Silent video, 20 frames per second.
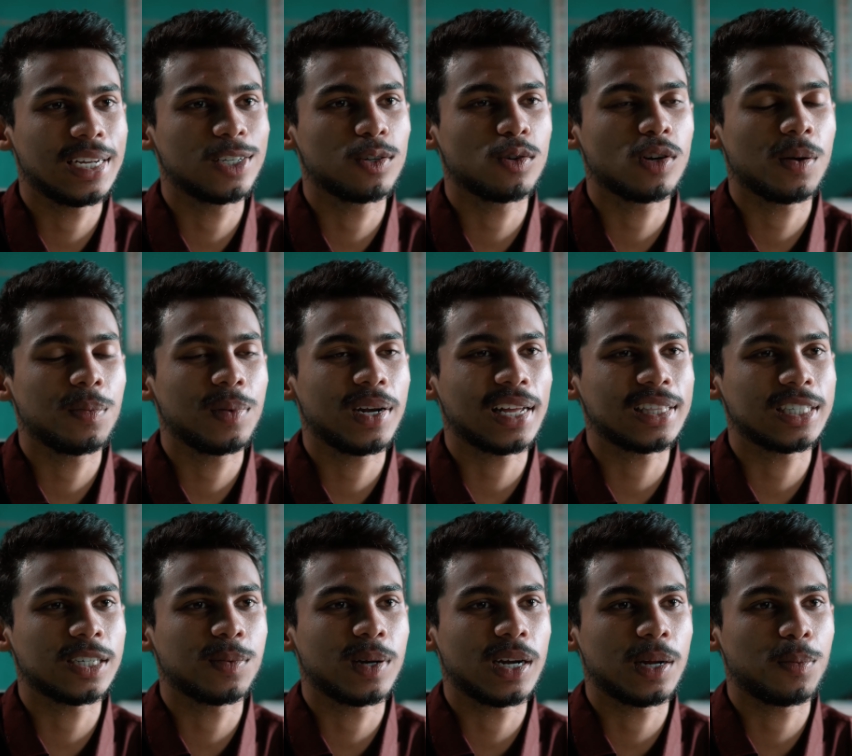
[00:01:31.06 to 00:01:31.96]
সেই জন্য আমি
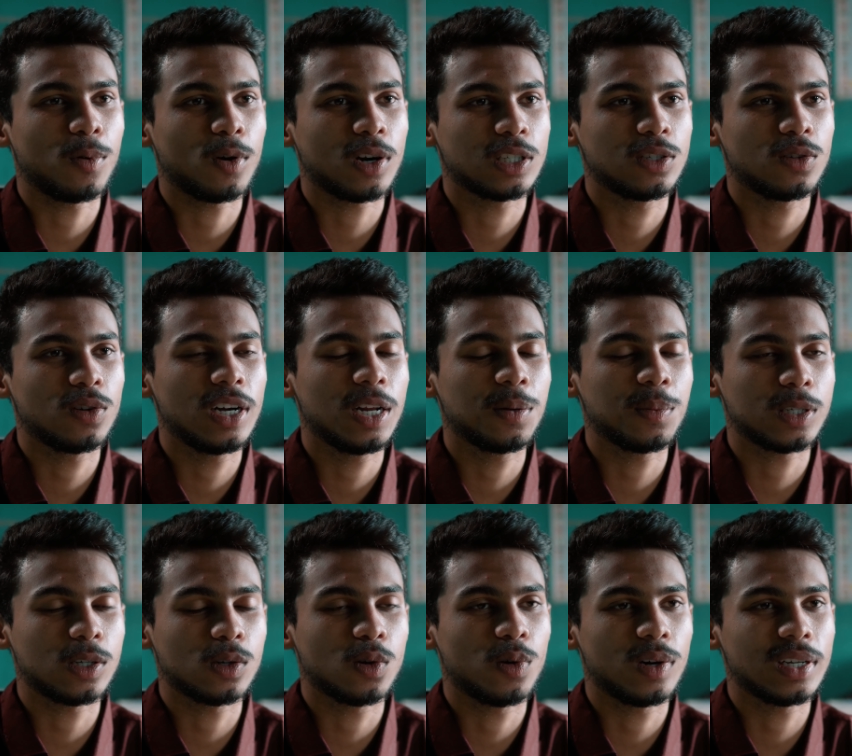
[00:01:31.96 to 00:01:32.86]
রাতের বেলা পড়ার জন্য
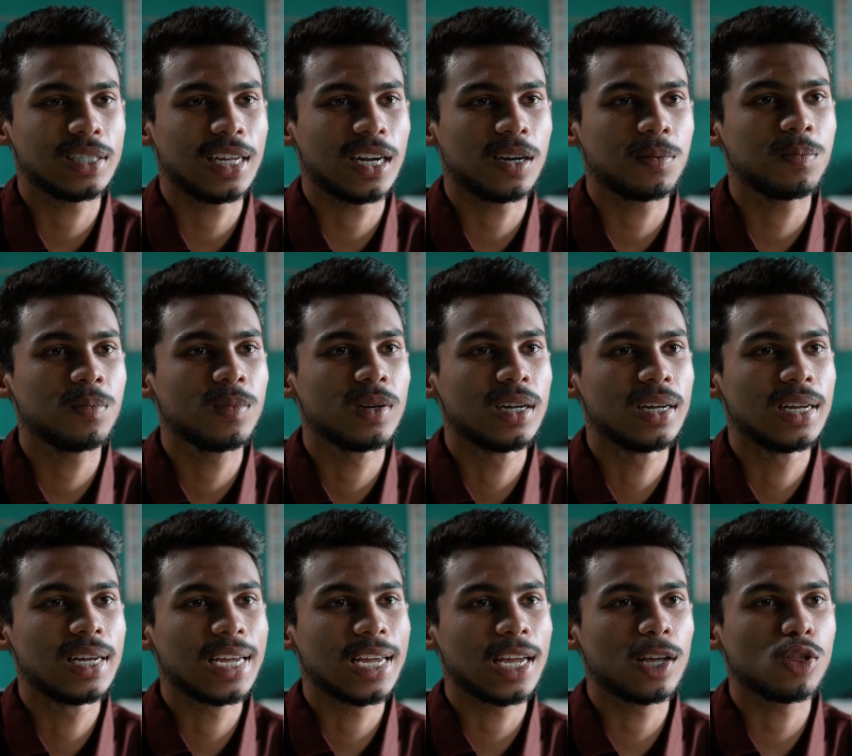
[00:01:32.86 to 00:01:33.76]
নির্বাচন করেছিলাম
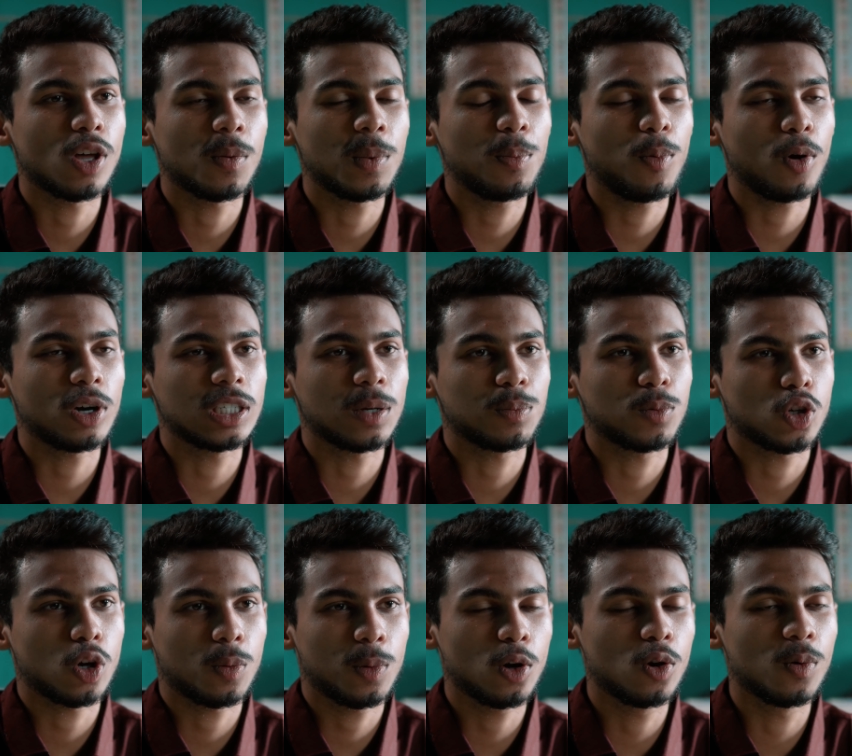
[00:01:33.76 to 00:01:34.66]
কিন্তু আমি পর্যাপ্ত
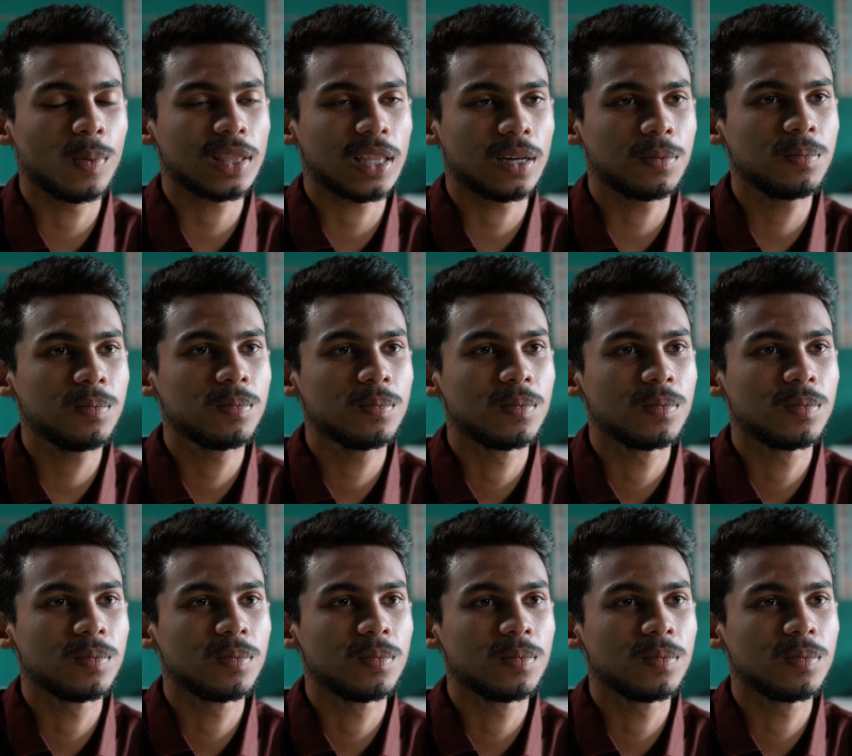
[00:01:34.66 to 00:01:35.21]
সময় ঘুমাতাম